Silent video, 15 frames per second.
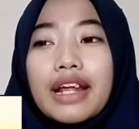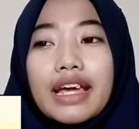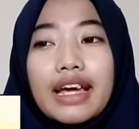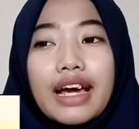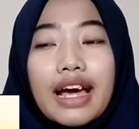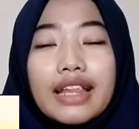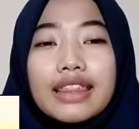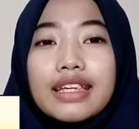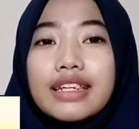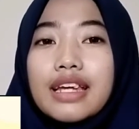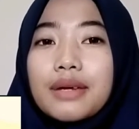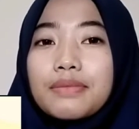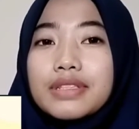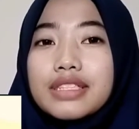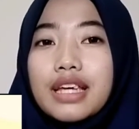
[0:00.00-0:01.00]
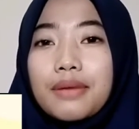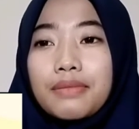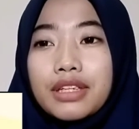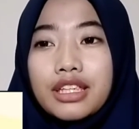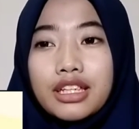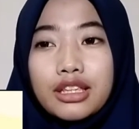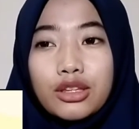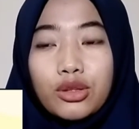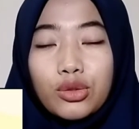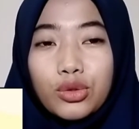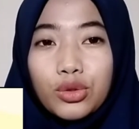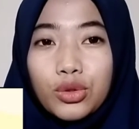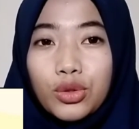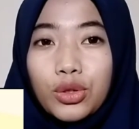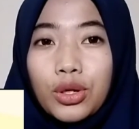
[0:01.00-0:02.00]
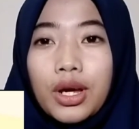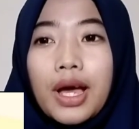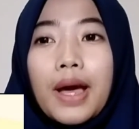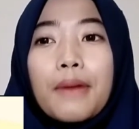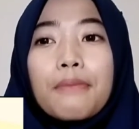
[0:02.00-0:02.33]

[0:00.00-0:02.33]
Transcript: mereka tidak bisa menyentuh,